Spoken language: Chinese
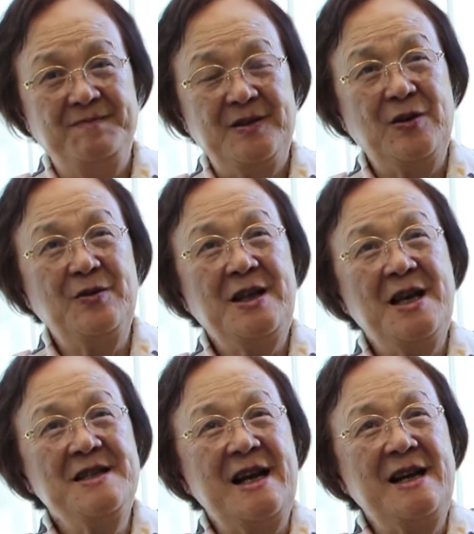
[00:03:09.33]
从
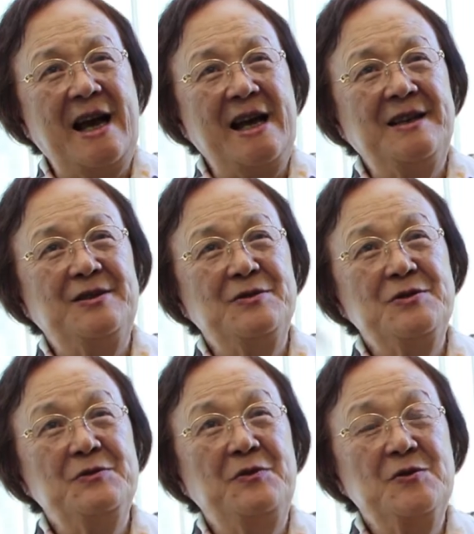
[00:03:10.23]
天上来的都
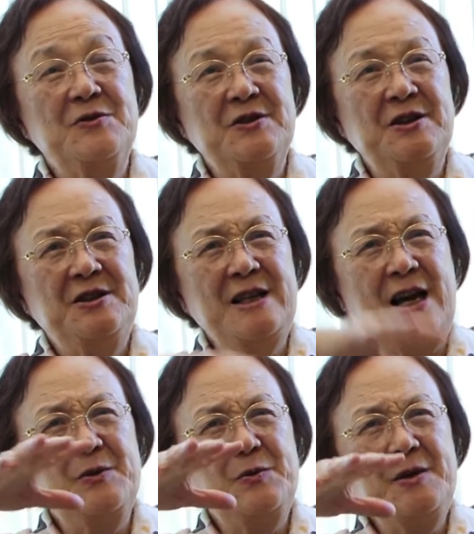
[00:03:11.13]
是丰盛的
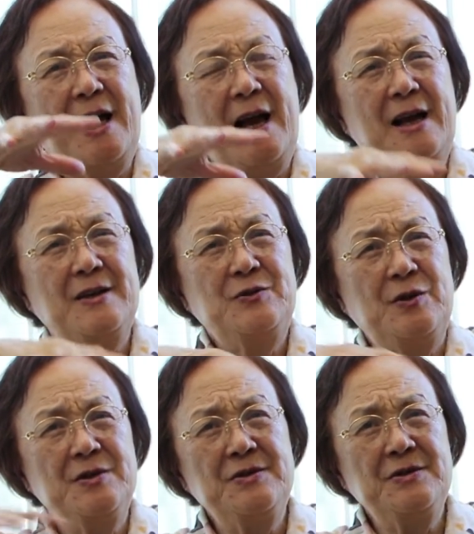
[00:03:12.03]
降雨呀，
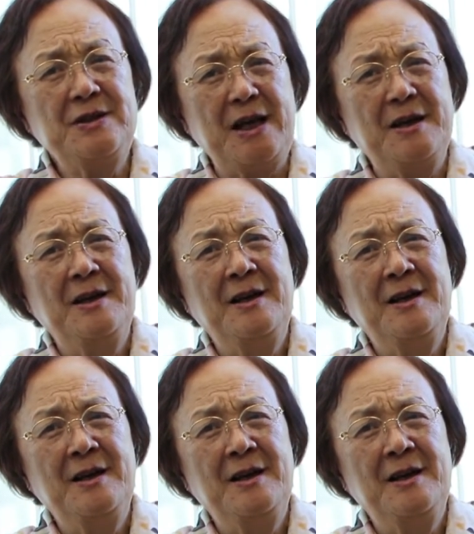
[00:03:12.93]
全世界，